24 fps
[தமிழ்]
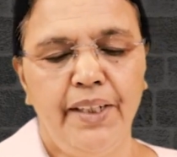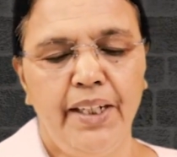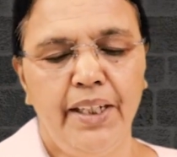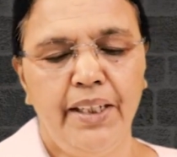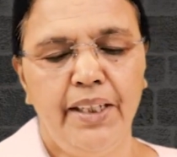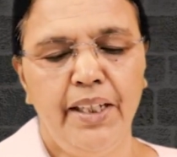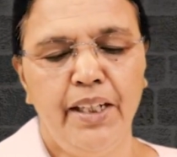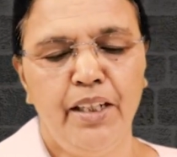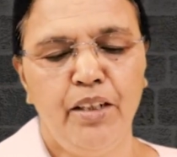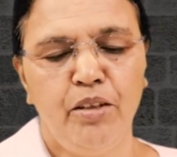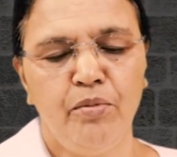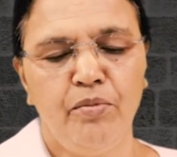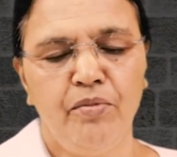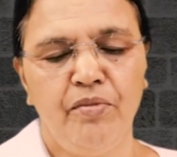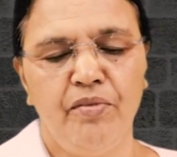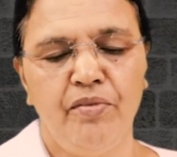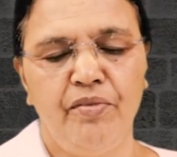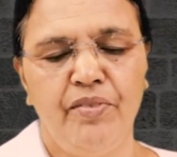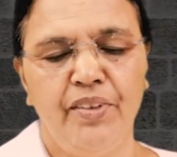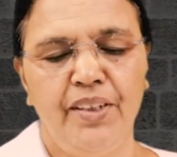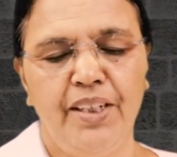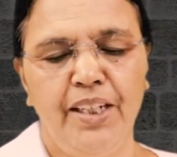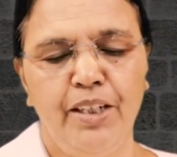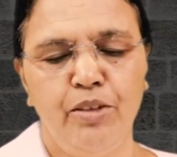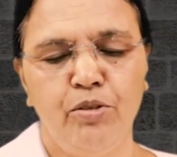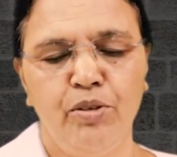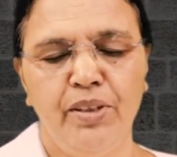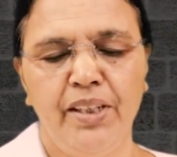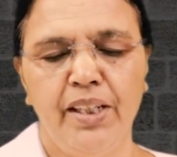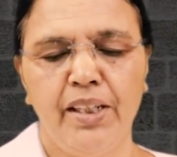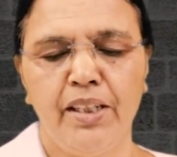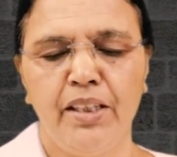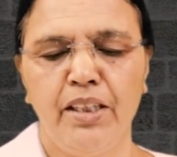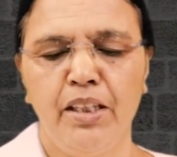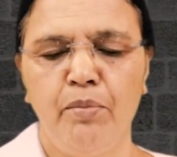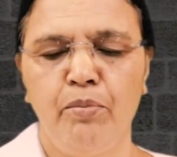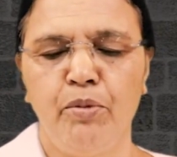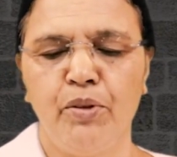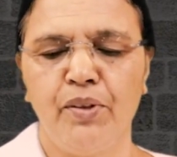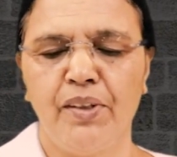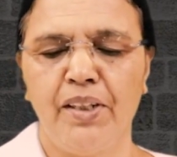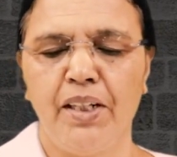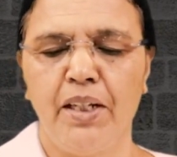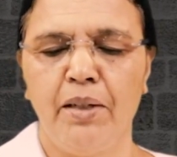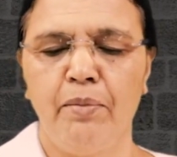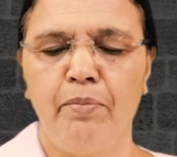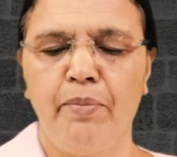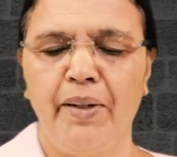ஏதேனும் விலை உயர்ந்த
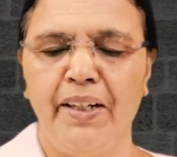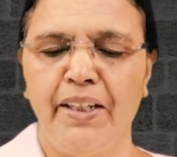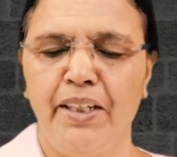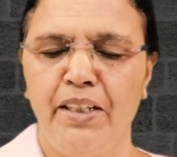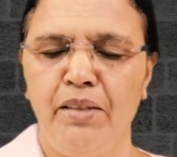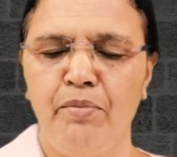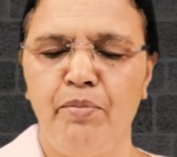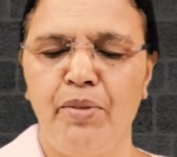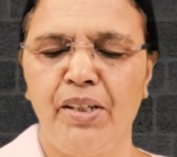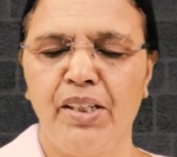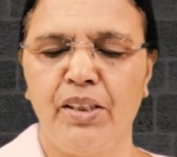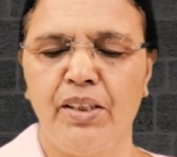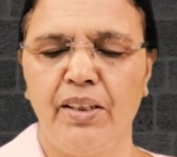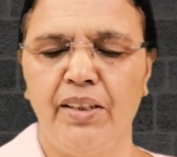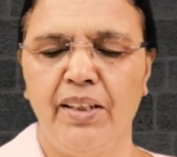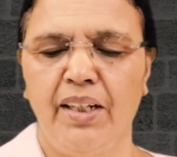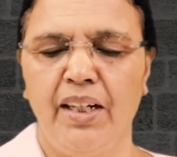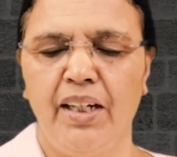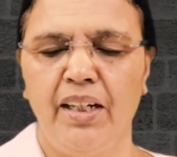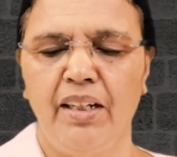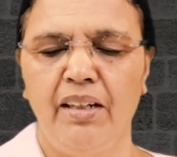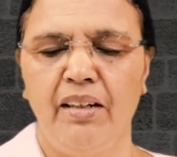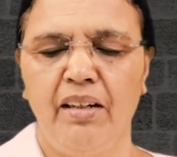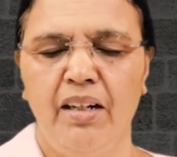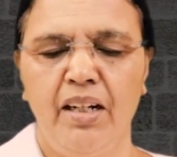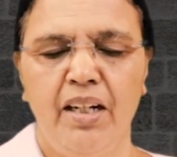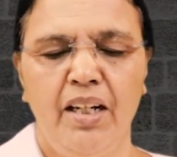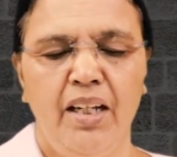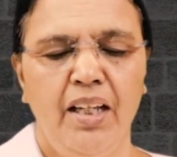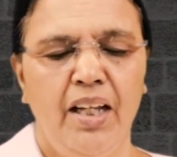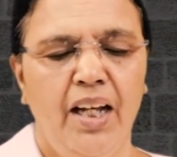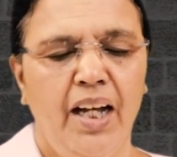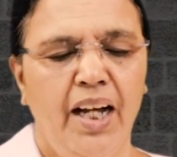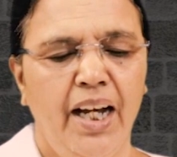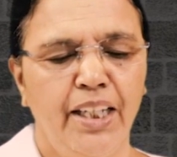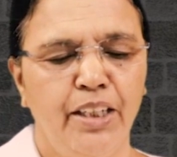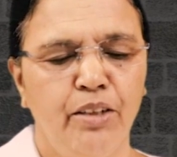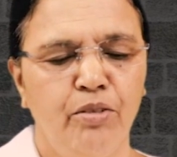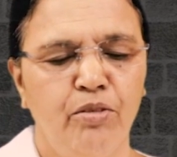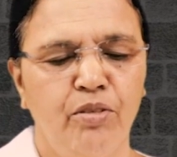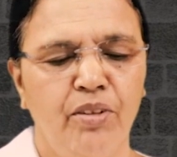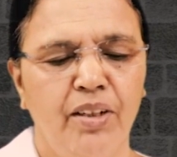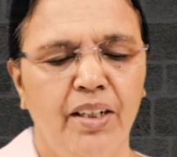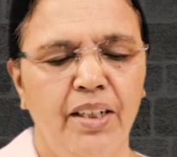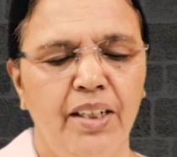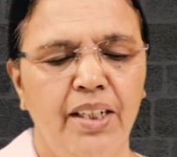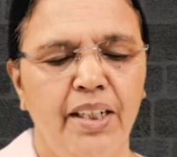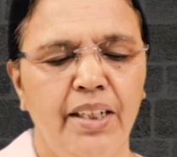பொருளை பயன்படுத்தினால் அது
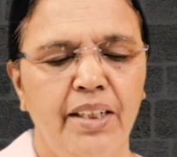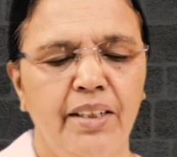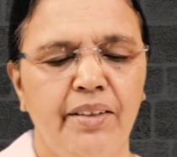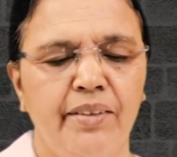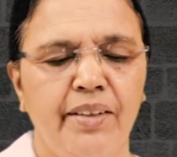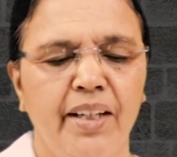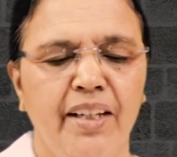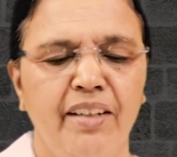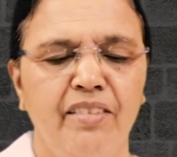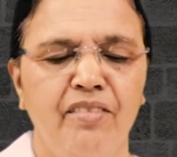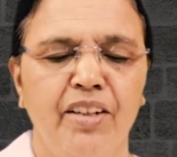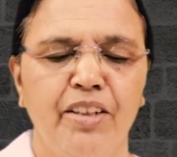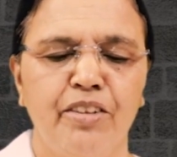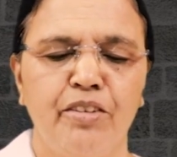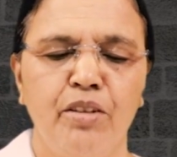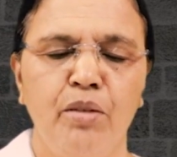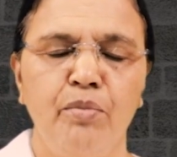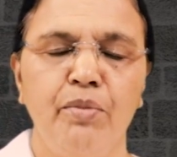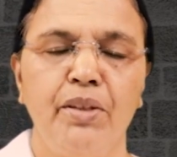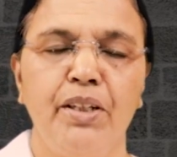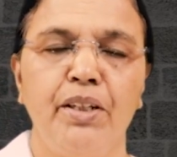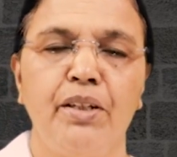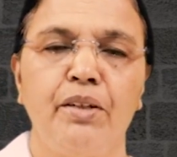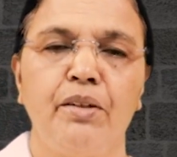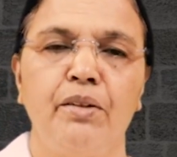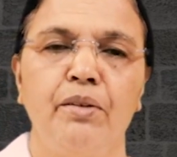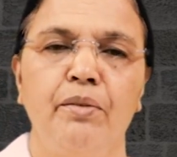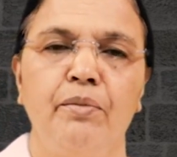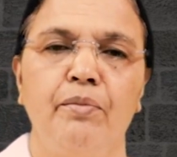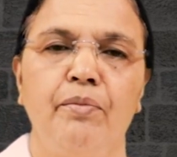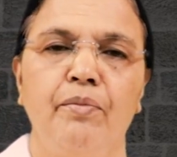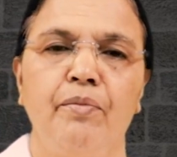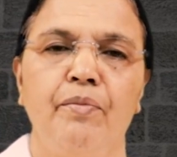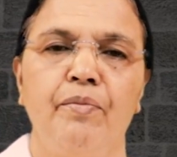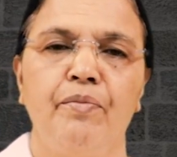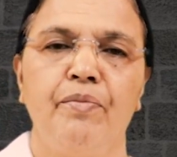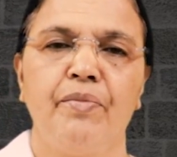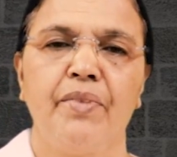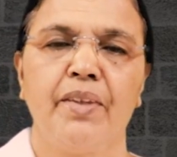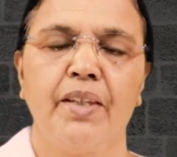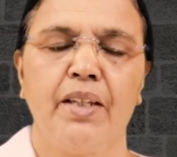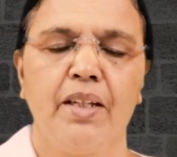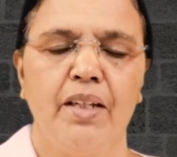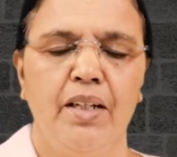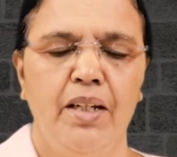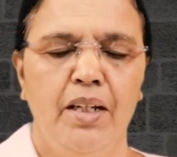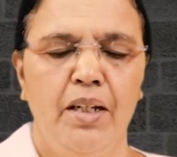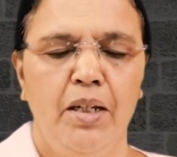உங்களை தன் வசம் இருக்கும்
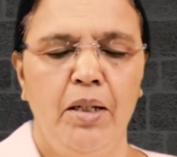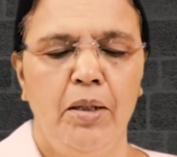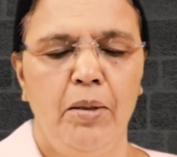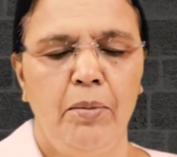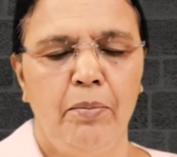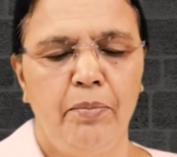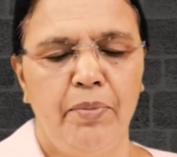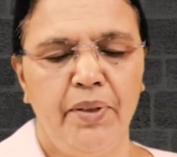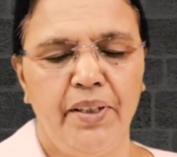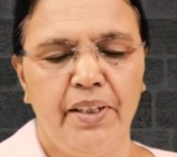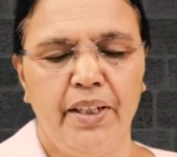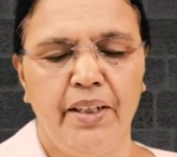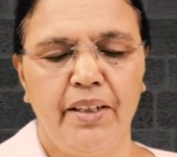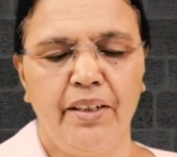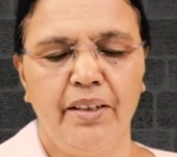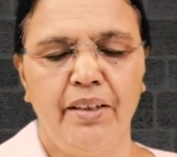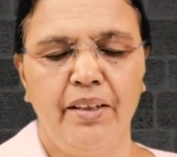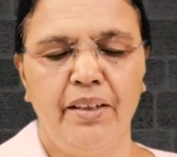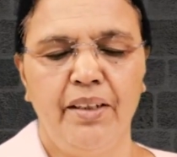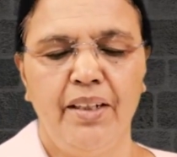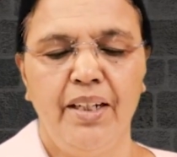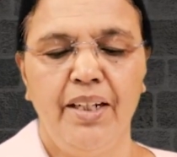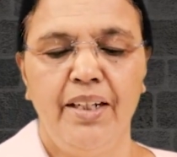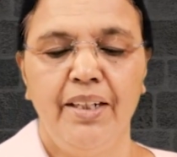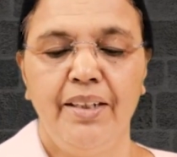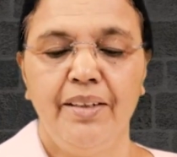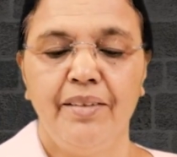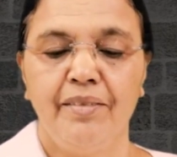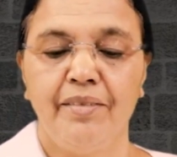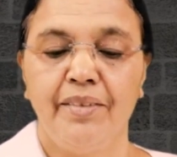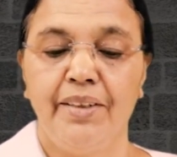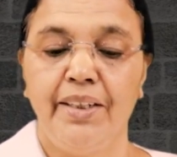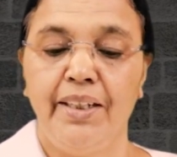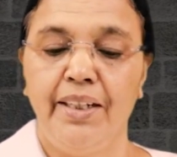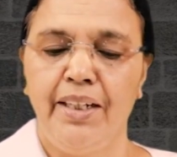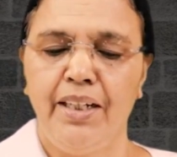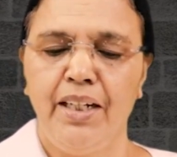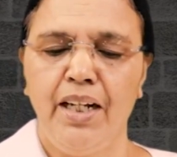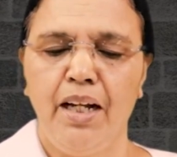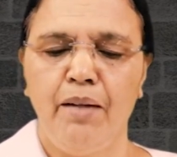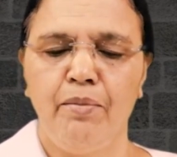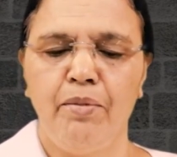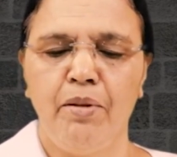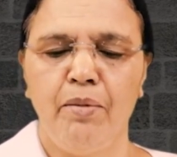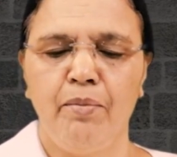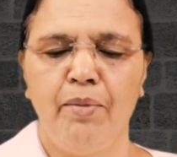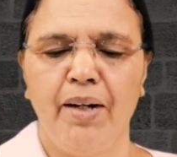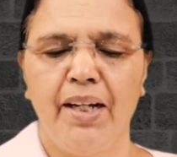பிறகு தேக
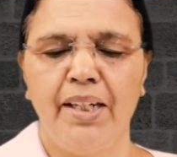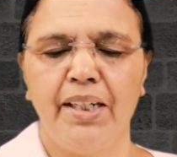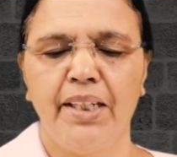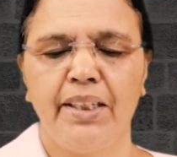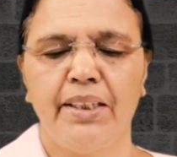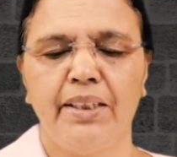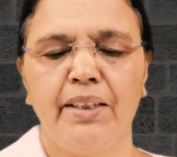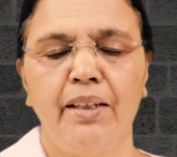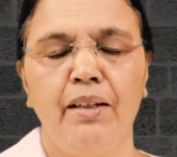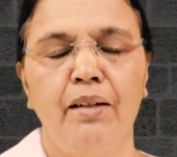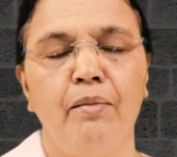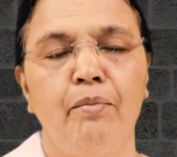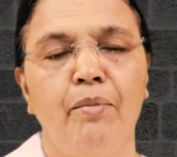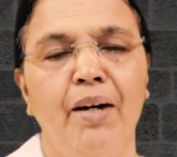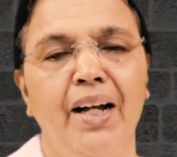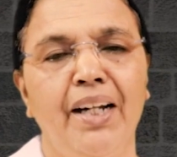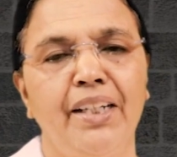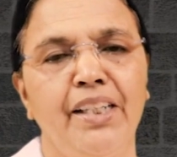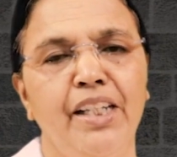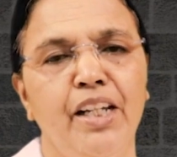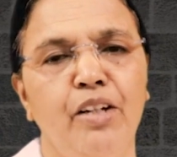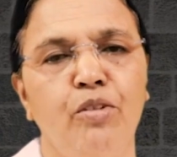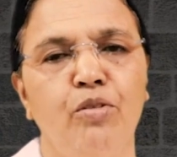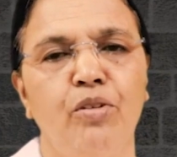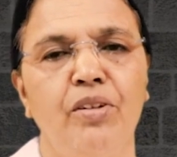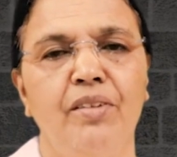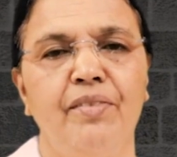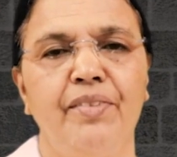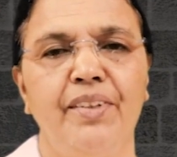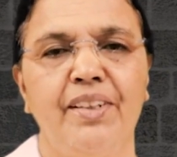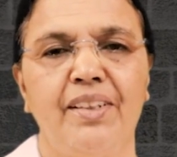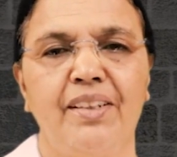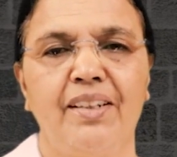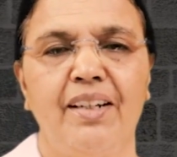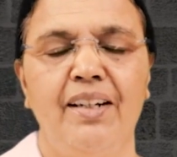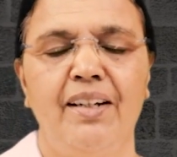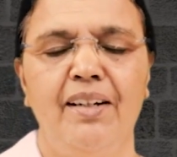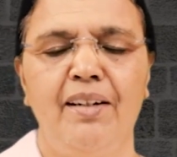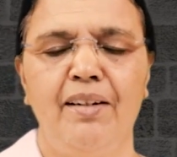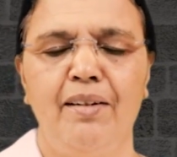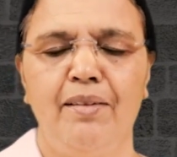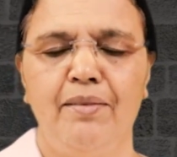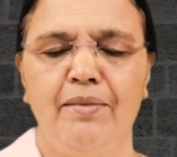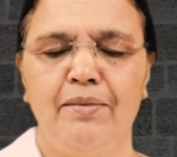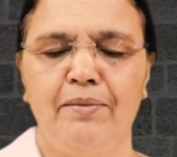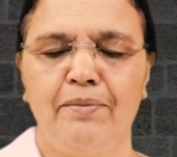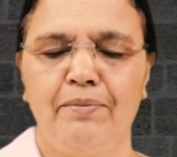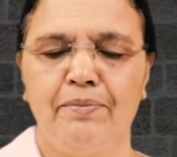அபிமானத்தில் மாட்டிக்கொள்வீர்கள்
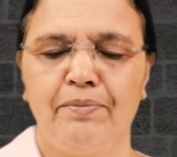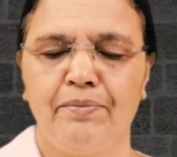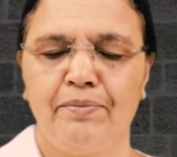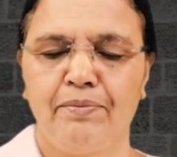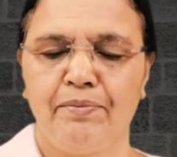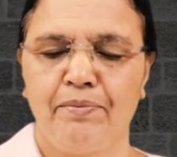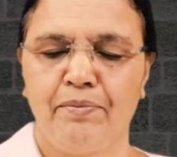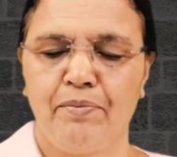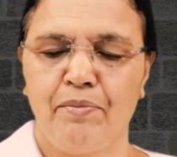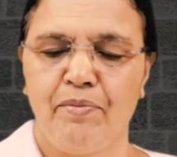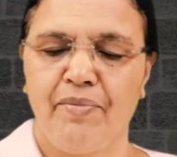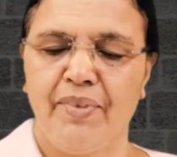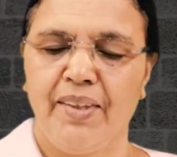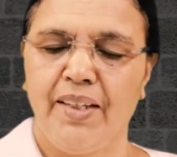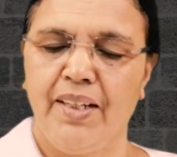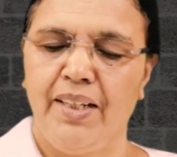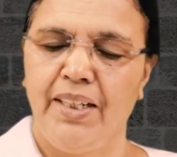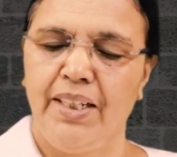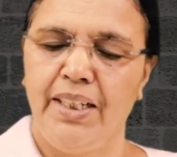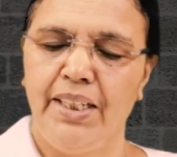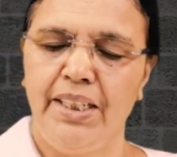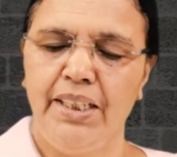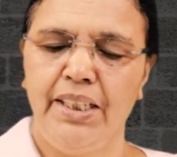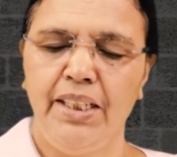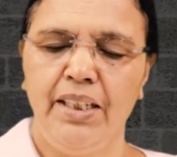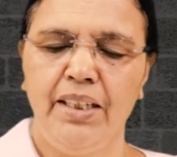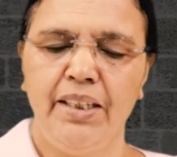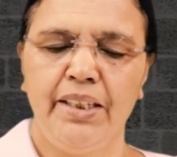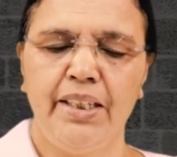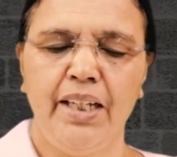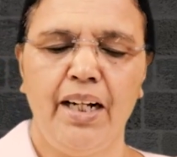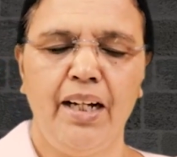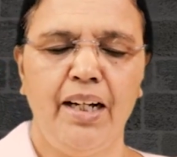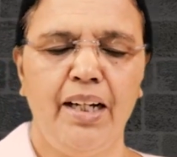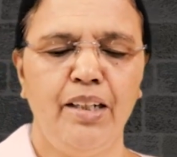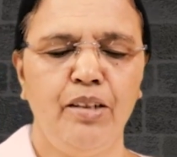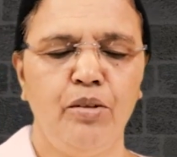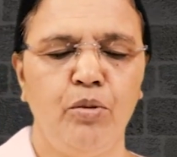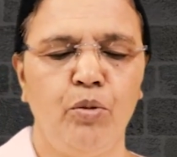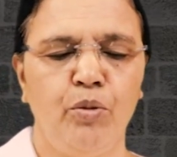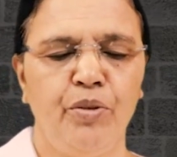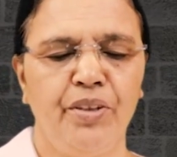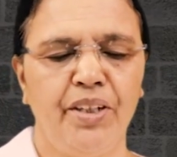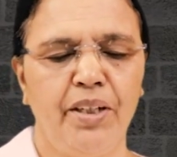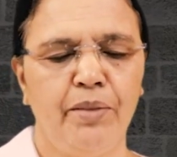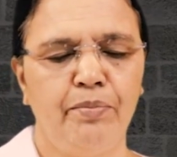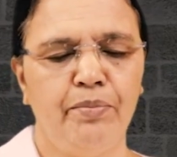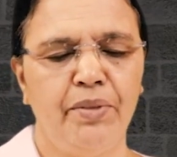இதில்தான்
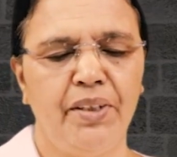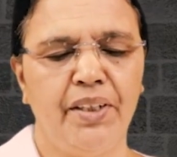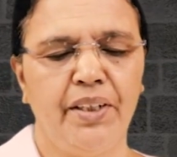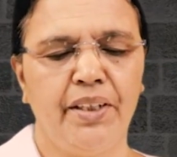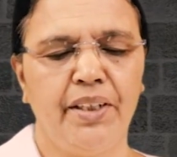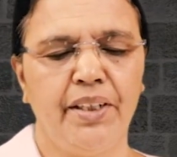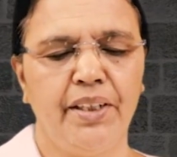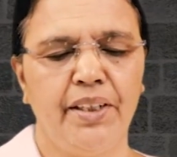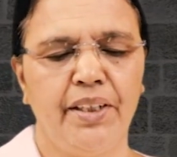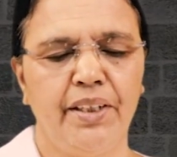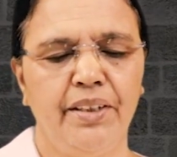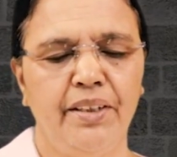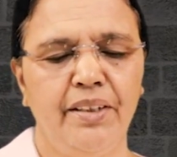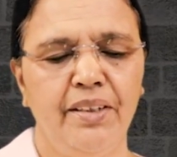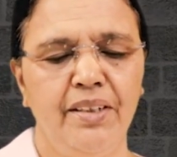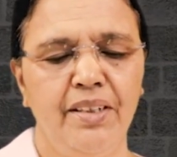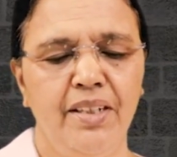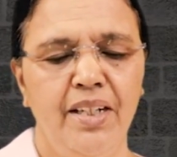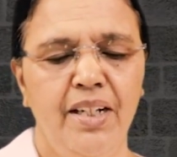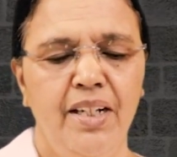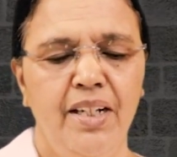உழைப்பிருக்கிறது